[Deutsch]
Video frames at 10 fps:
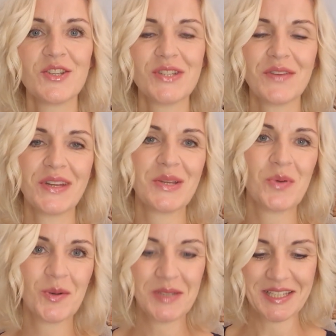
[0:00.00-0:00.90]
Stephanie
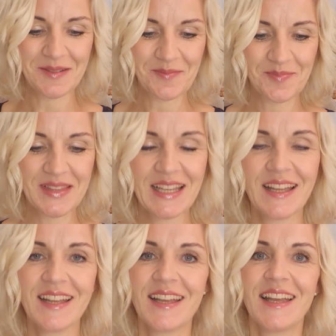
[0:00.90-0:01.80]
Papier.
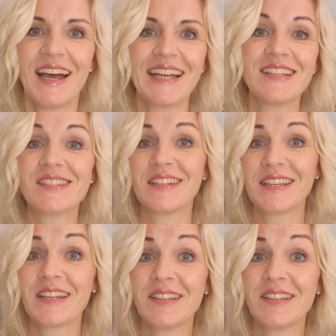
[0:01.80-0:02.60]
Eines der Dinge,